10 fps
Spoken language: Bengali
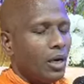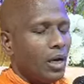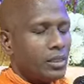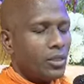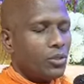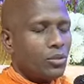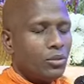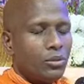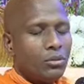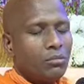
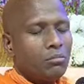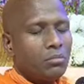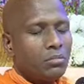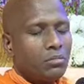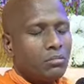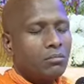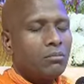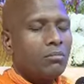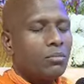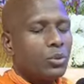আঠারোশো
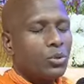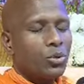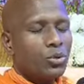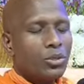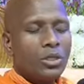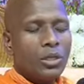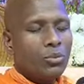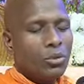চৌষট্টিতে